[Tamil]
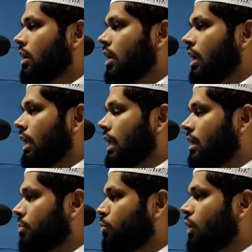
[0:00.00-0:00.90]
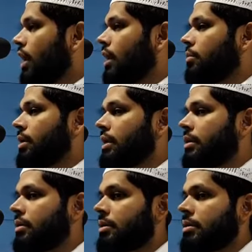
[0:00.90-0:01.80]
அல்லாஹ் ரபுல் ஆலமீன்
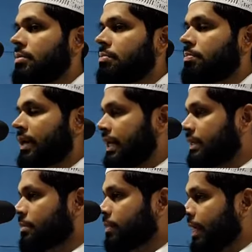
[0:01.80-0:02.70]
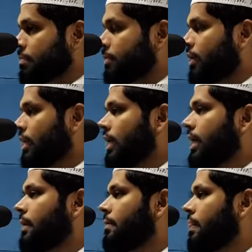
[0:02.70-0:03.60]
படைத்த படைப்புகளிலே